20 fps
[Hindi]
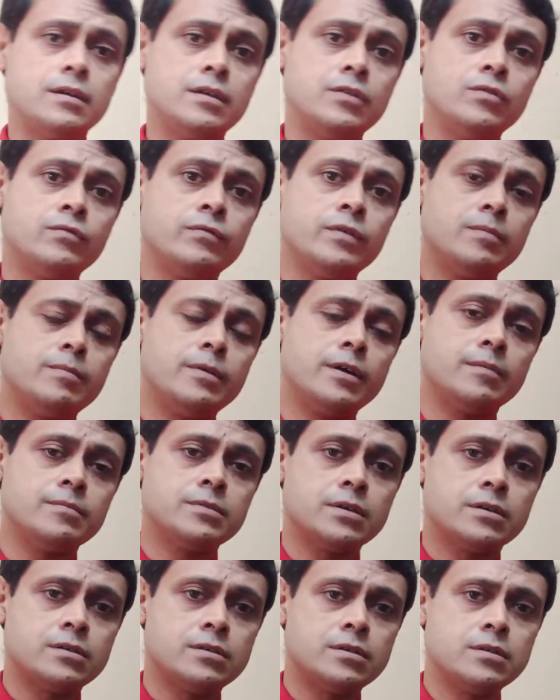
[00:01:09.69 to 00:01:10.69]
यू विल बिकम
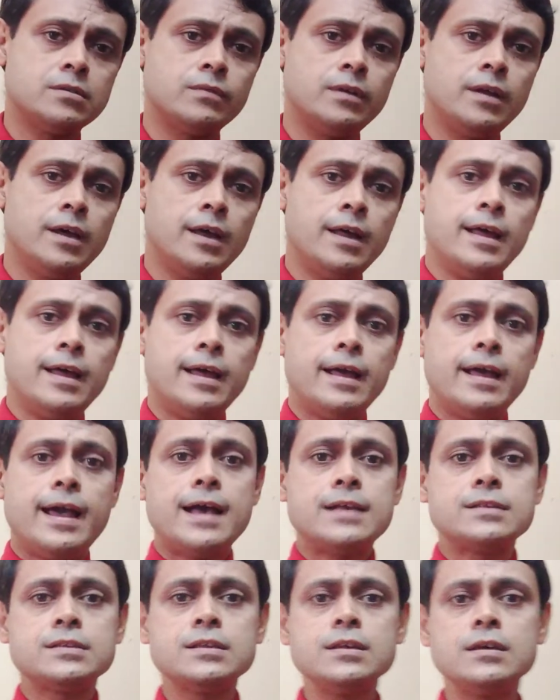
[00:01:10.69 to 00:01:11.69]
सक्सेसफुल
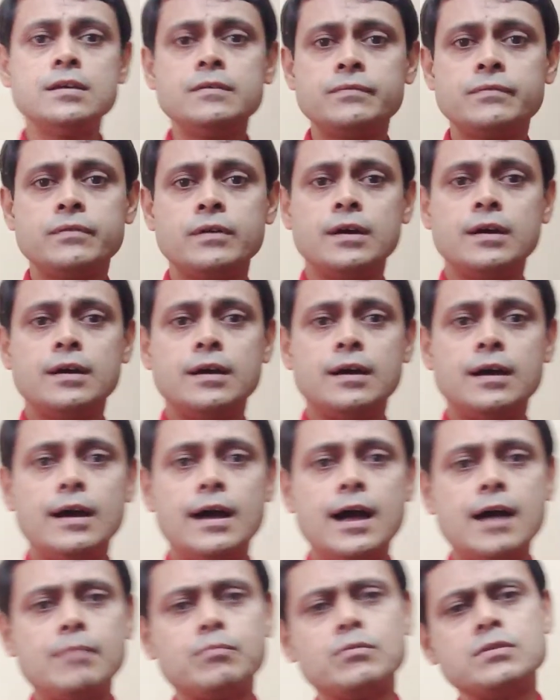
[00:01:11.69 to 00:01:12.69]
एज इफ
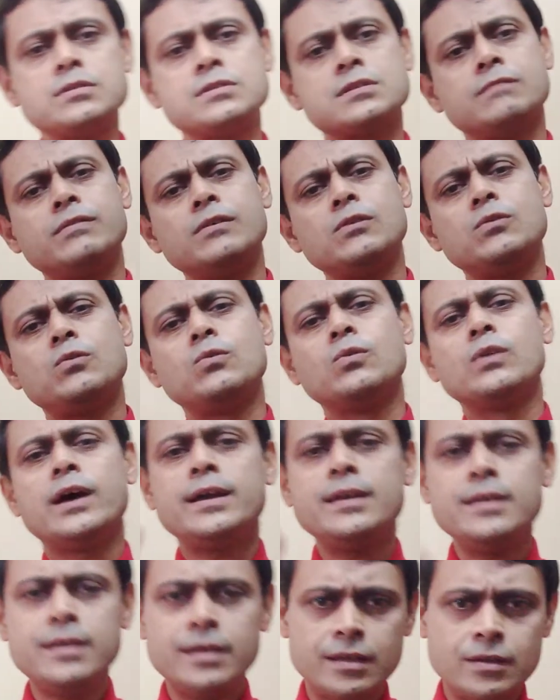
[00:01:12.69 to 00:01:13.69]
आपको सफल होना
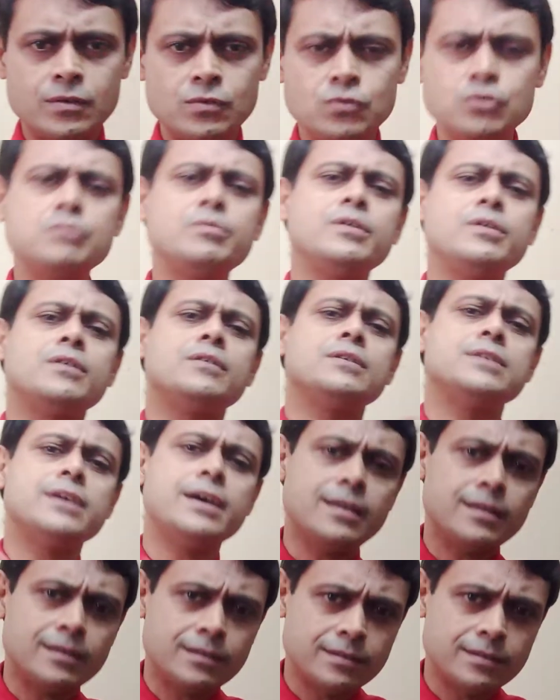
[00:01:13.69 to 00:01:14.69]
ही है कुछ भी हो जाए